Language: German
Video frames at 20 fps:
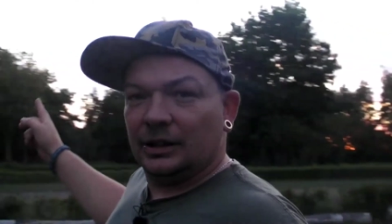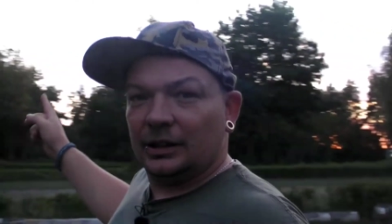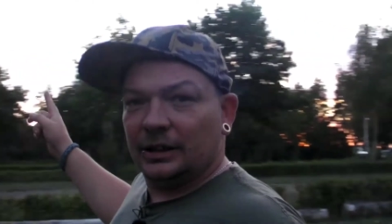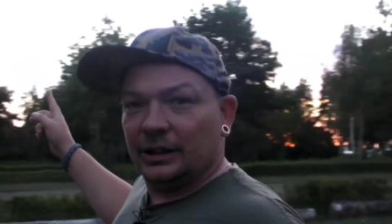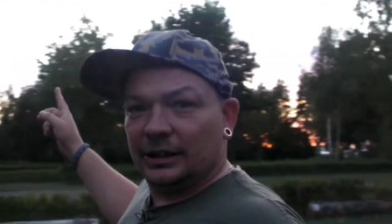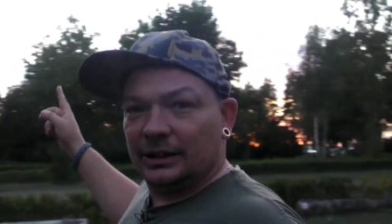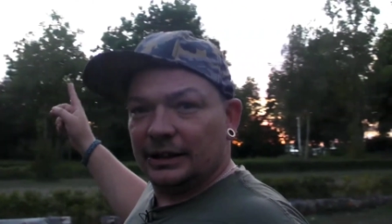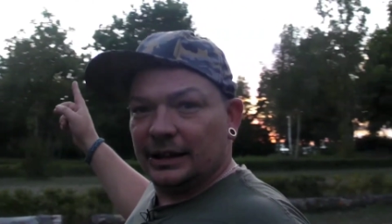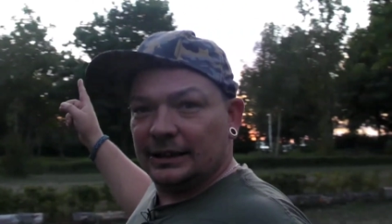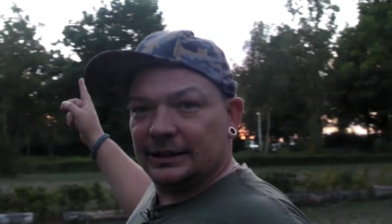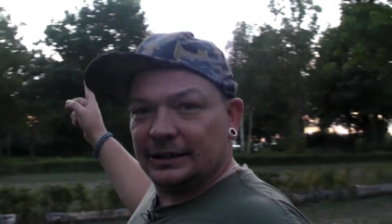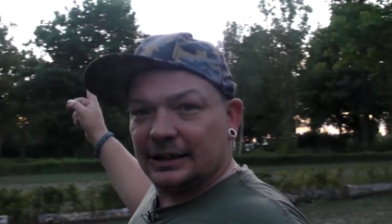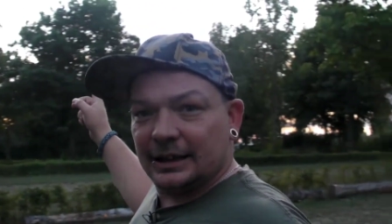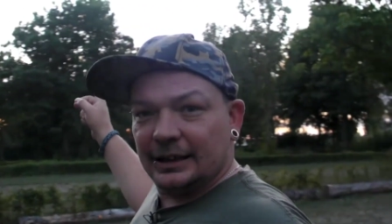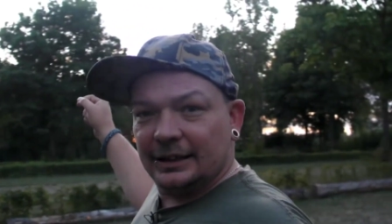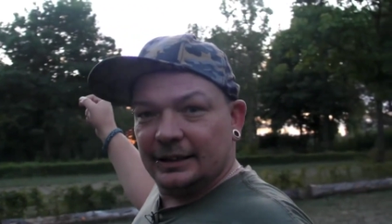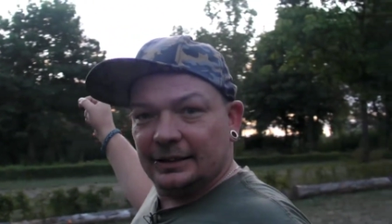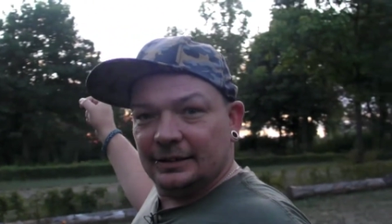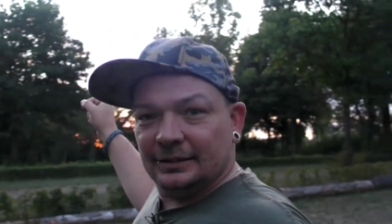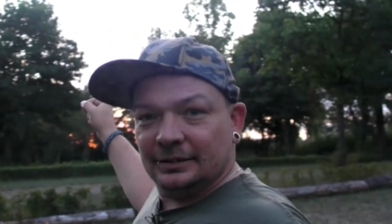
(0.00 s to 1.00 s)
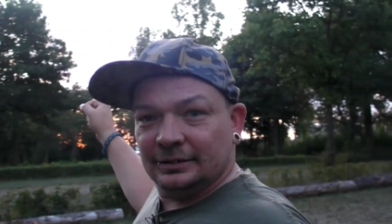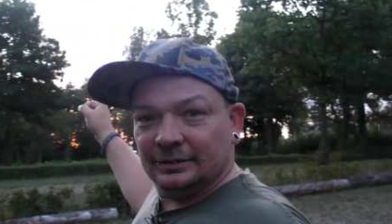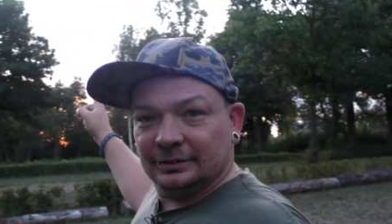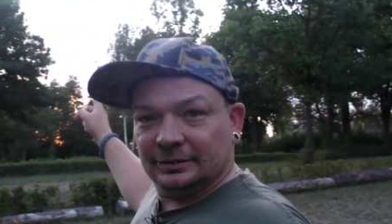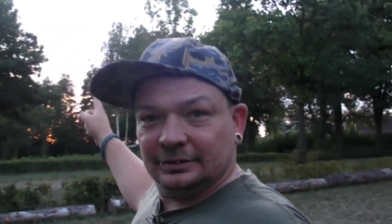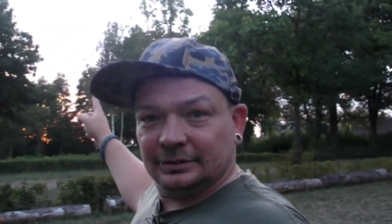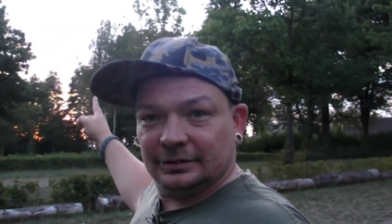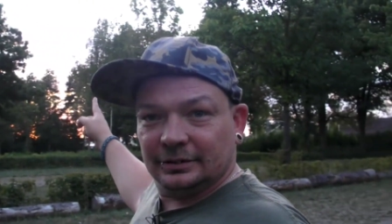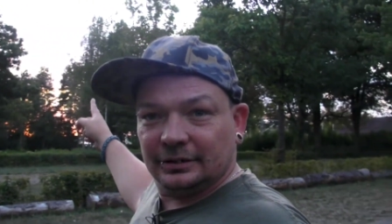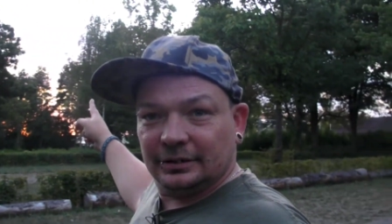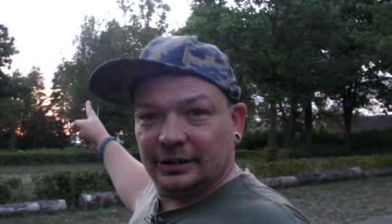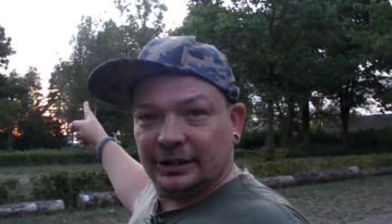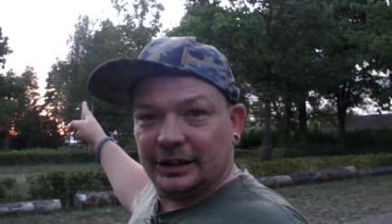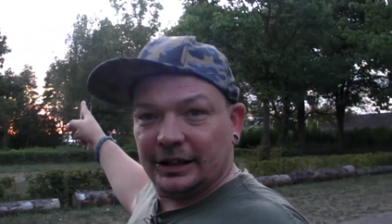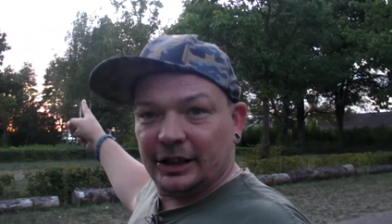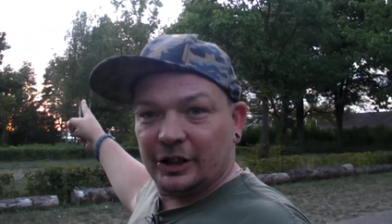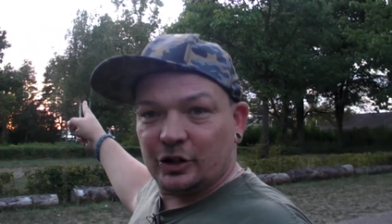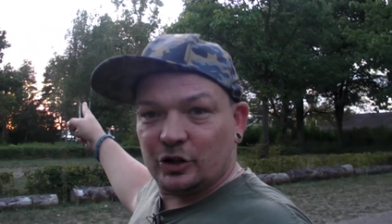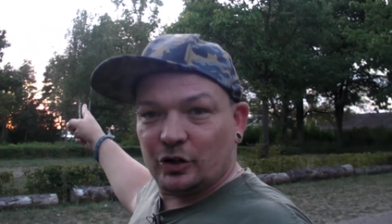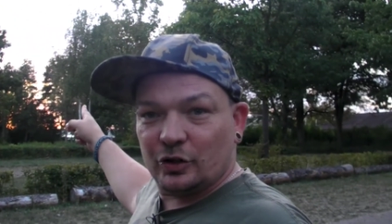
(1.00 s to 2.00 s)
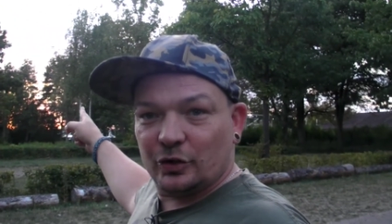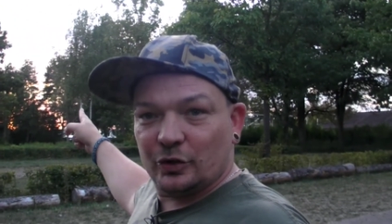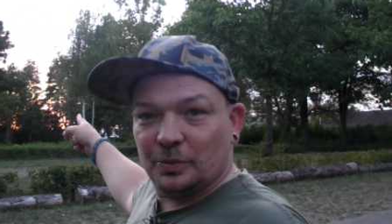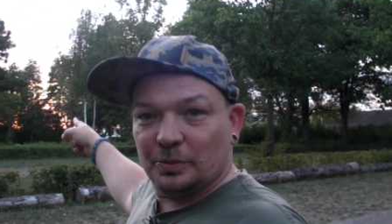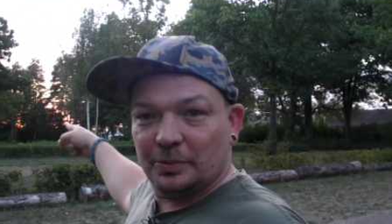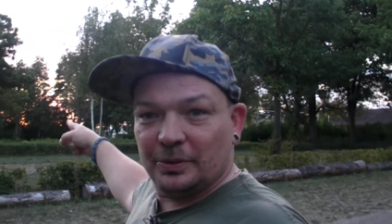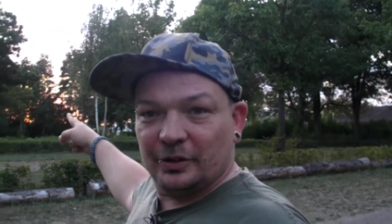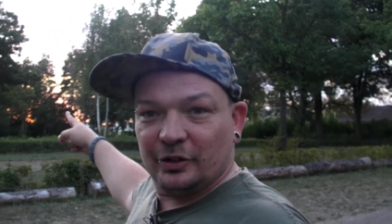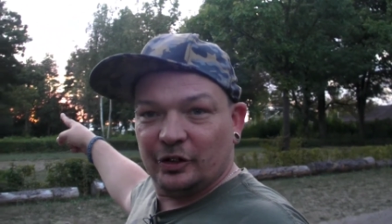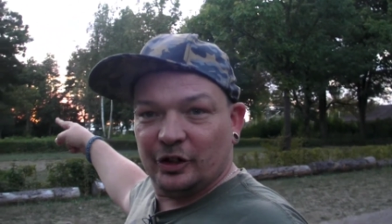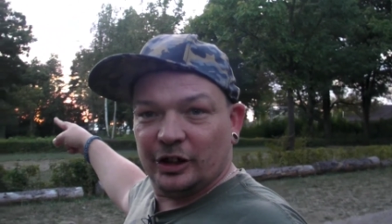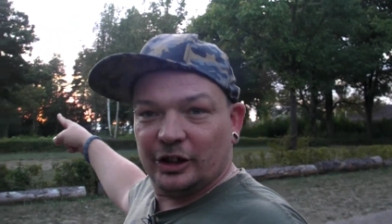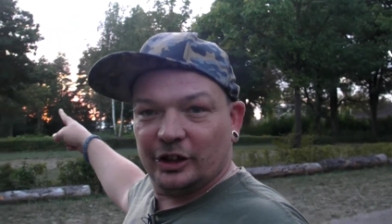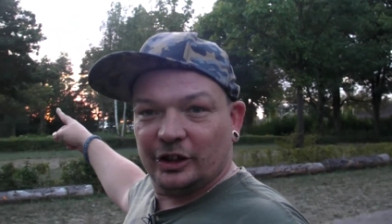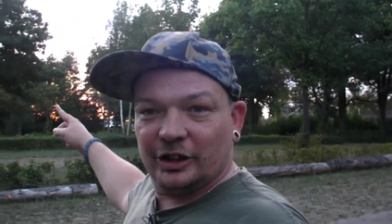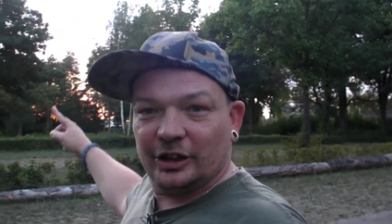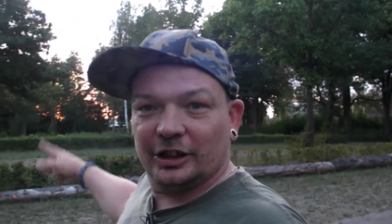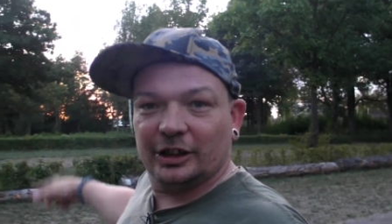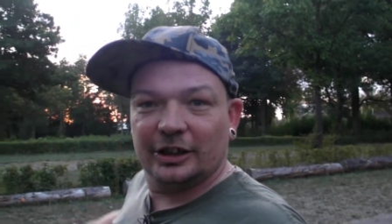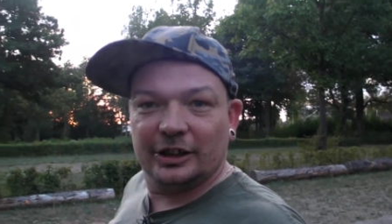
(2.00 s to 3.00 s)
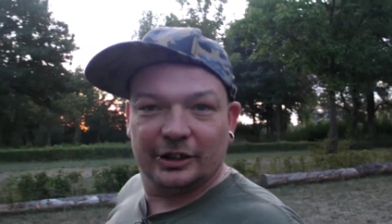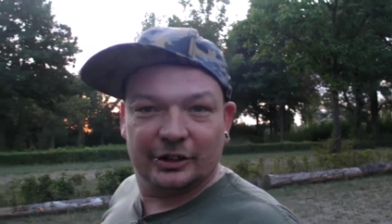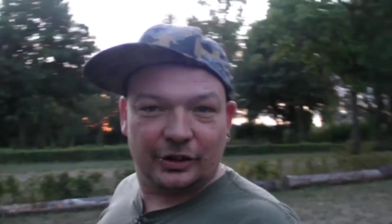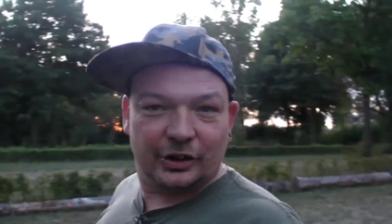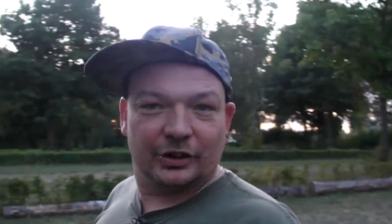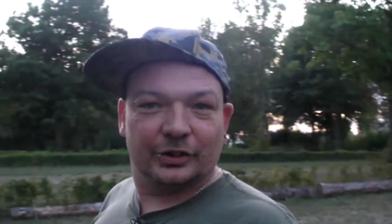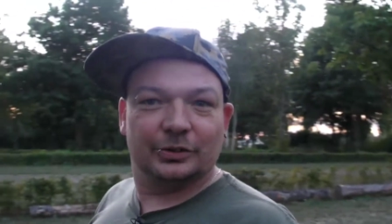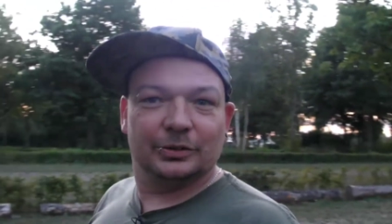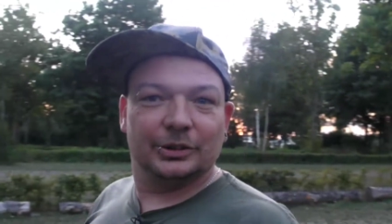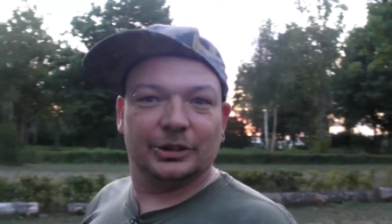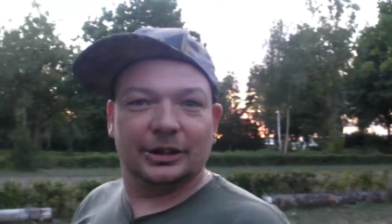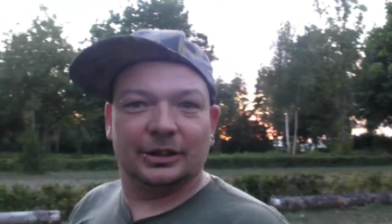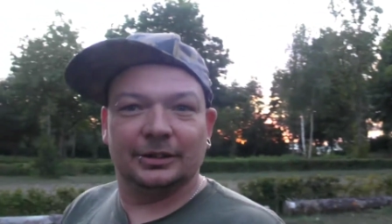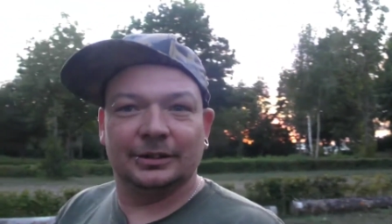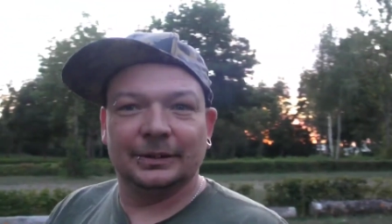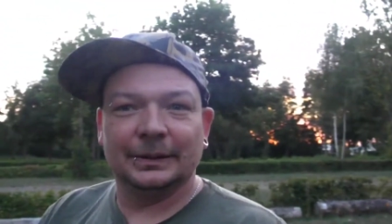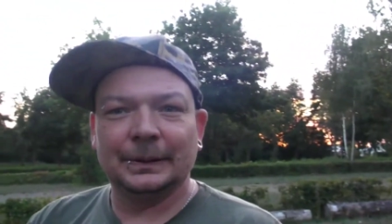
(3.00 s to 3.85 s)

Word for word: Ihr seht es da hinten geht schon so ein bisschen die Sonne unter.